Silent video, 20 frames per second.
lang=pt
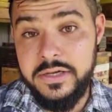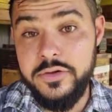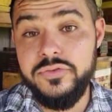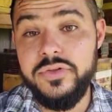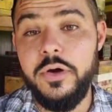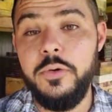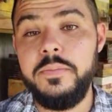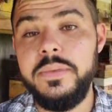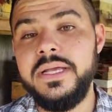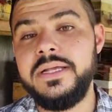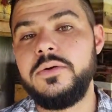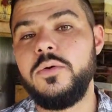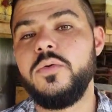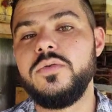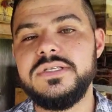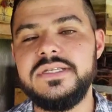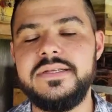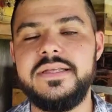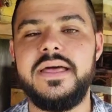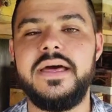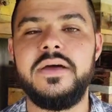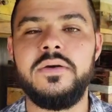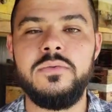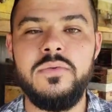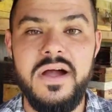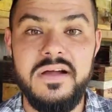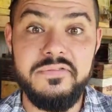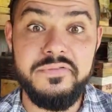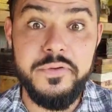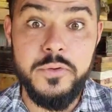eu não me considero
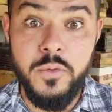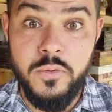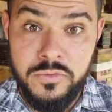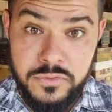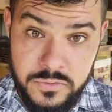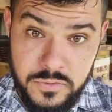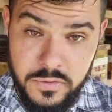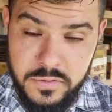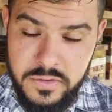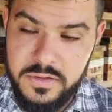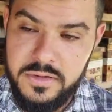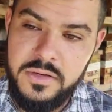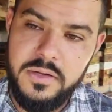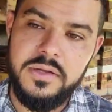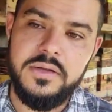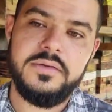um avicultor.